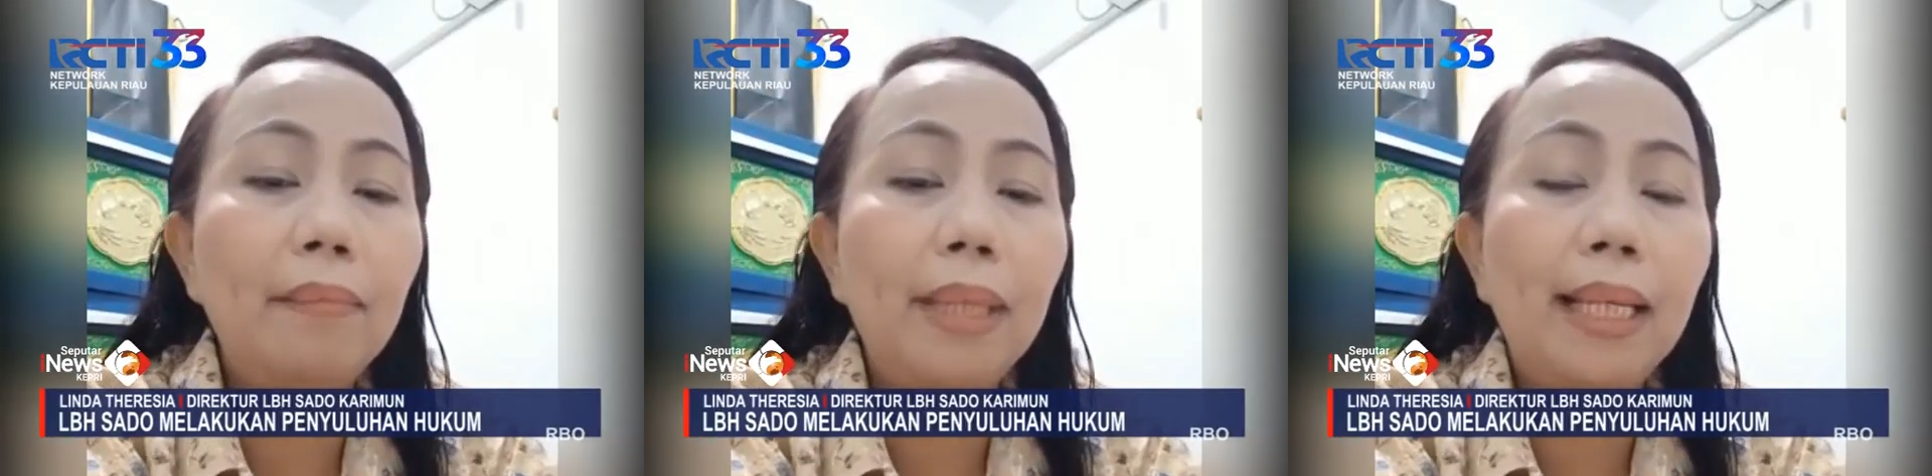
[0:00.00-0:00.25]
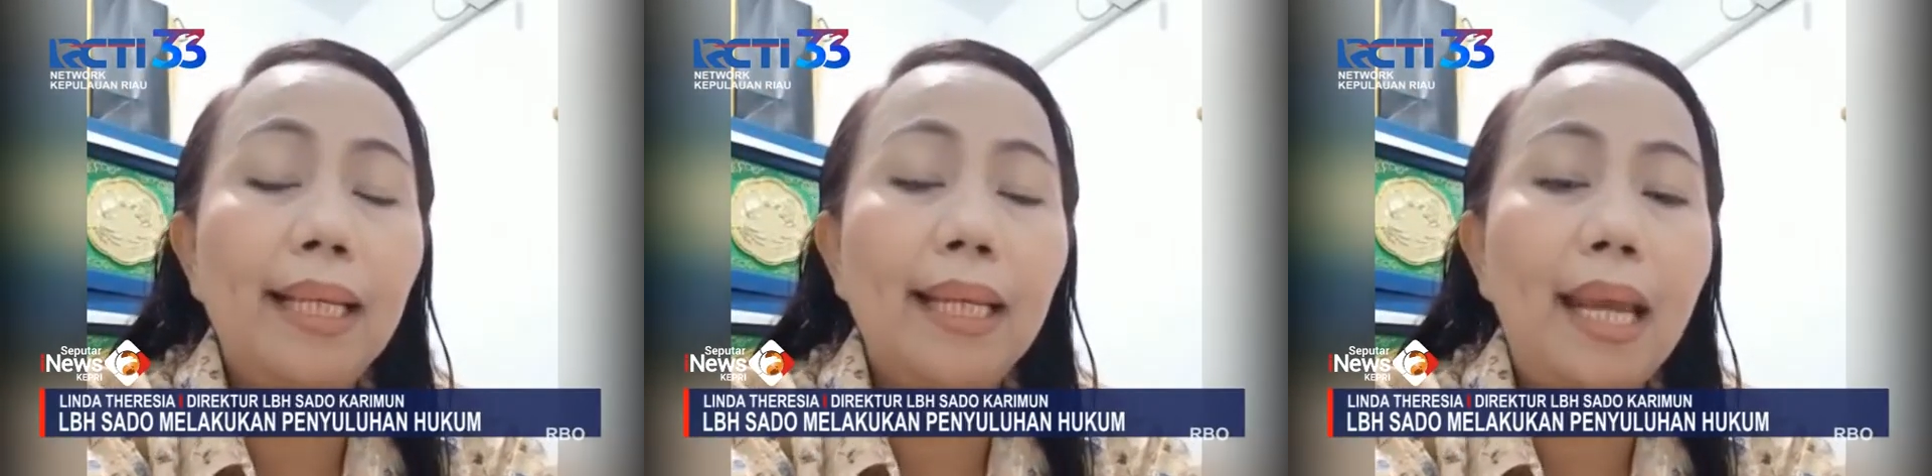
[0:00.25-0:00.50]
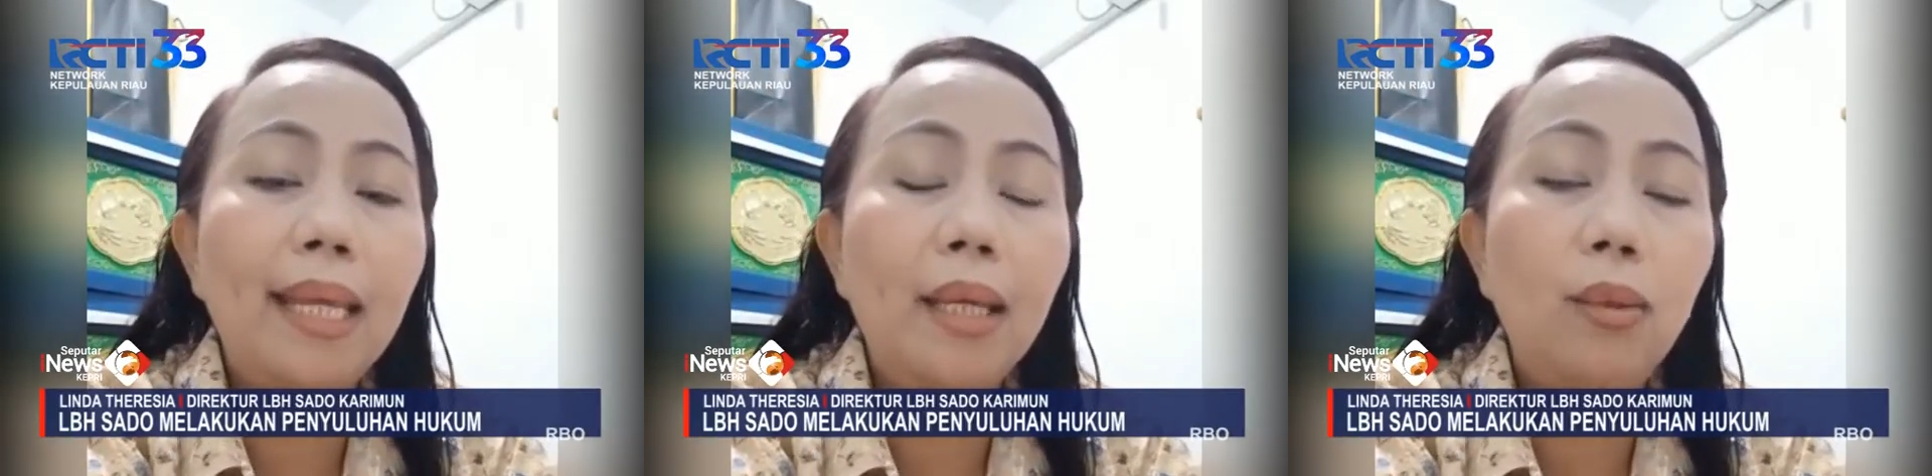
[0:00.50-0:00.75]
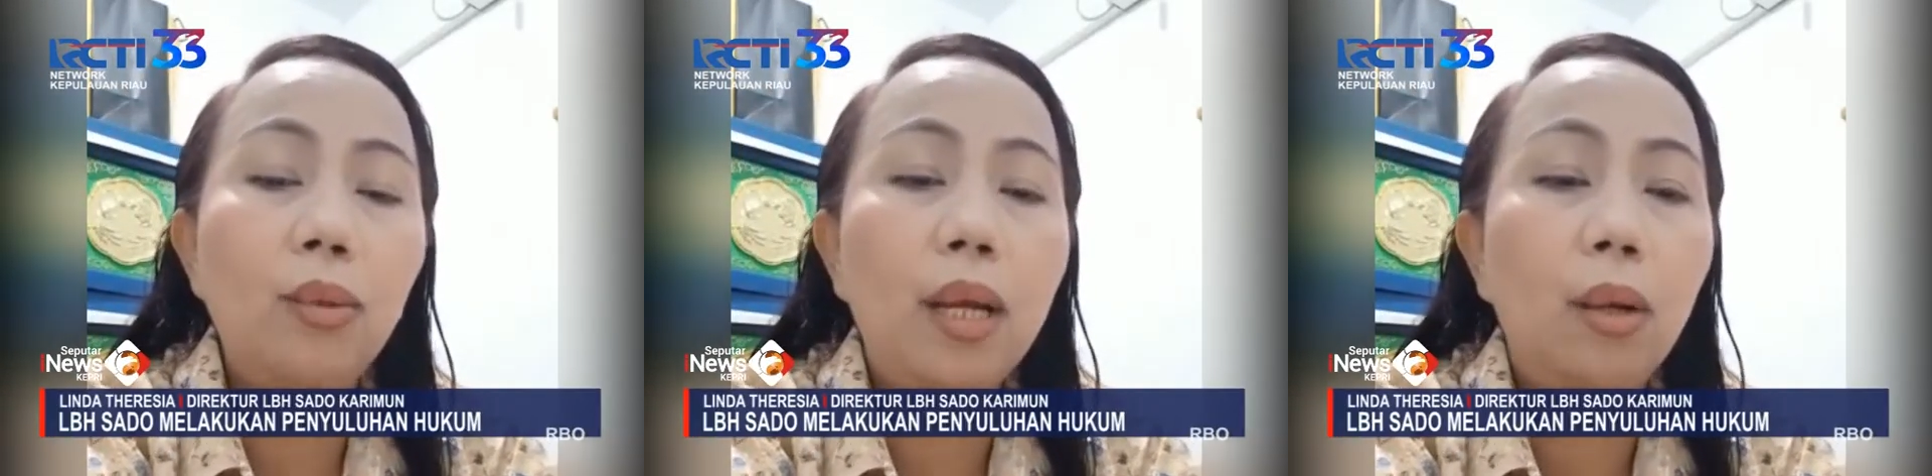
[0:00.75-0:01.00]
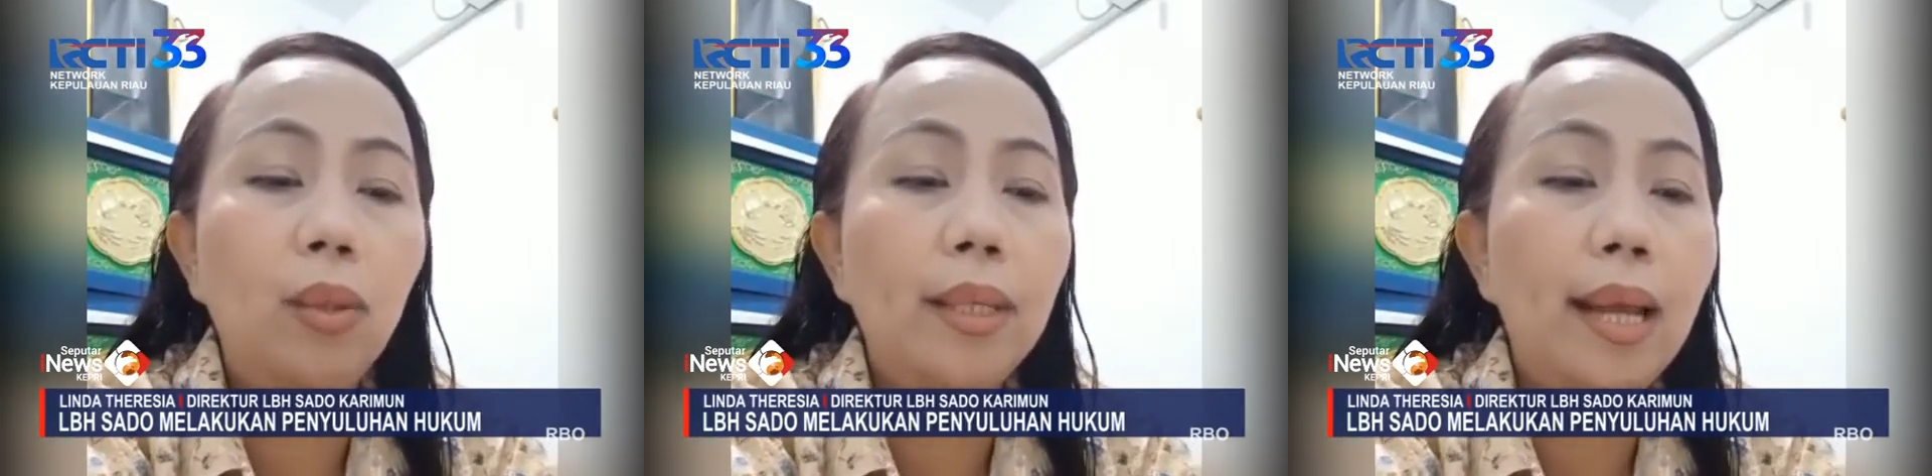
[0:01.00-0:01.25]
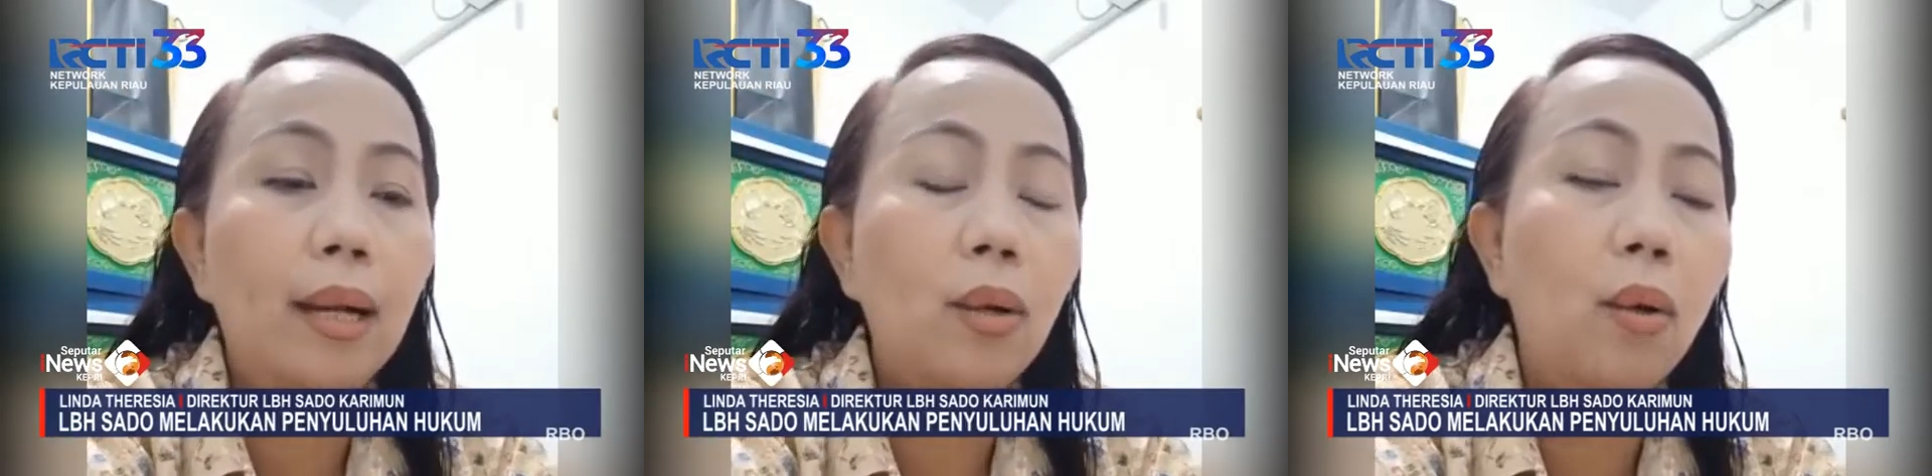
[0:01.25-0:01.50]
mengenai
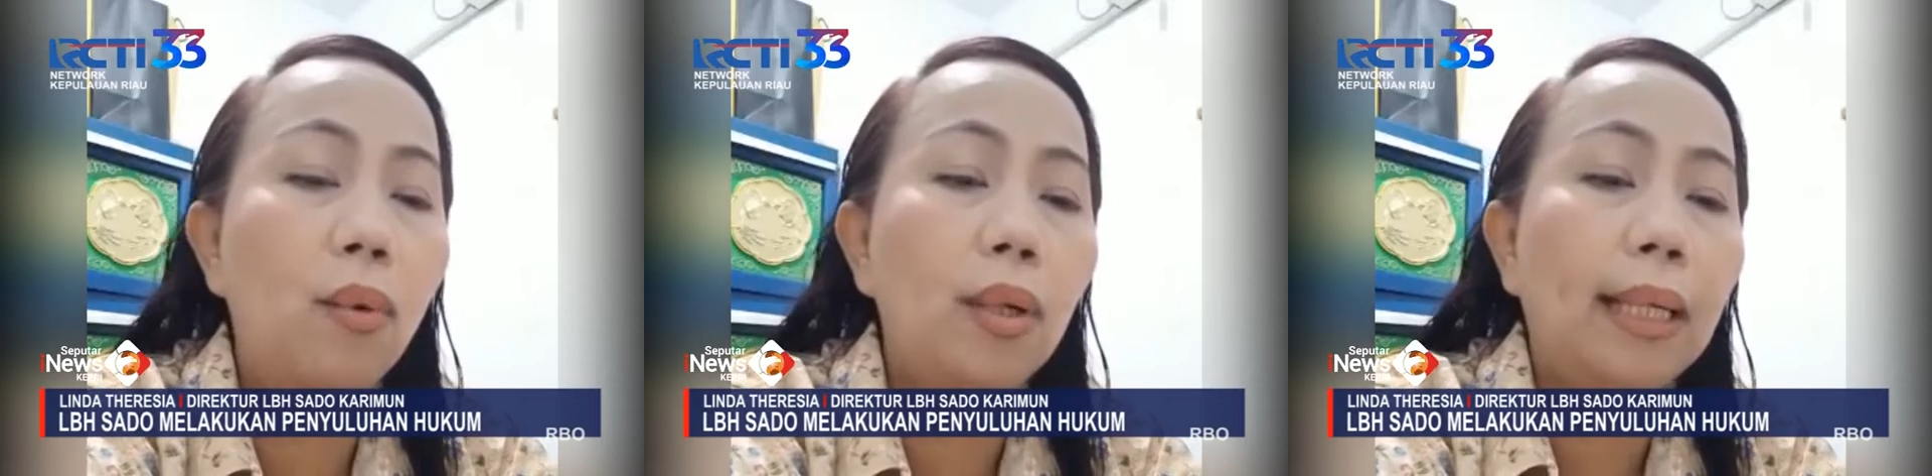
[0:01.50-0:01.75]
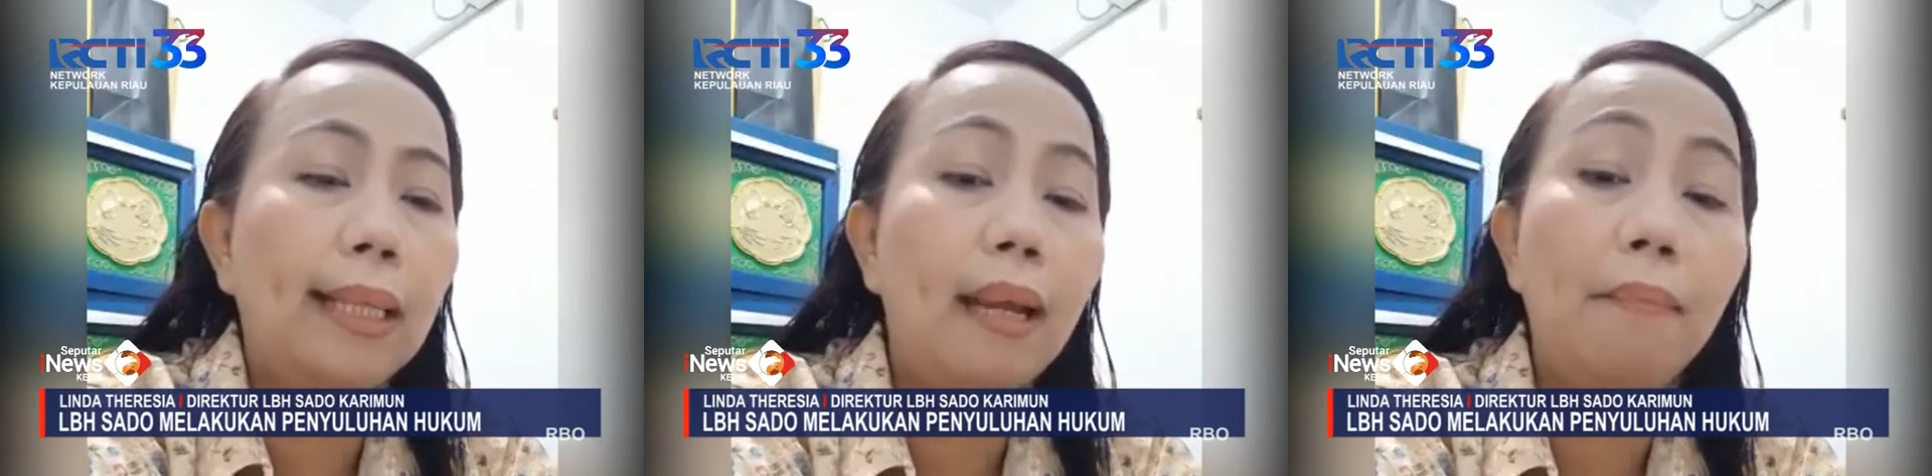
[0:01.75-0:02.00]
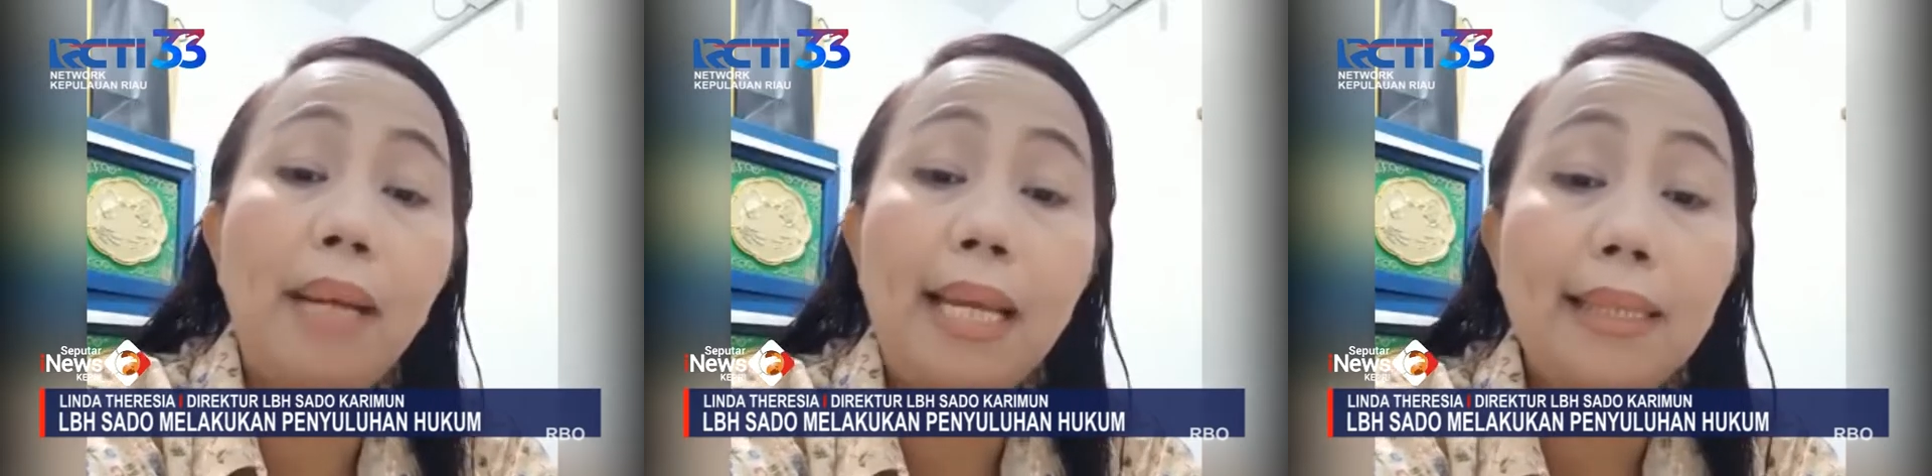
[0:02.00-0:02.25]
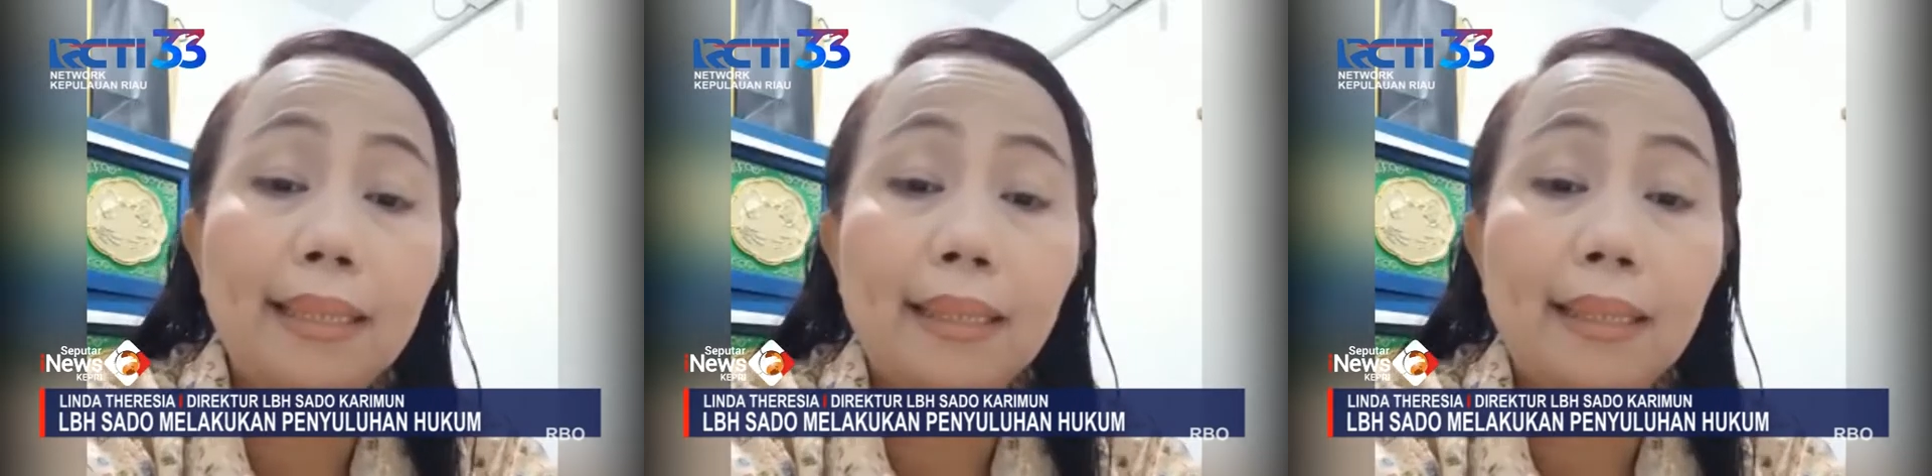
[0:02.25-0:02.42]
Undang-Undang Nomor 16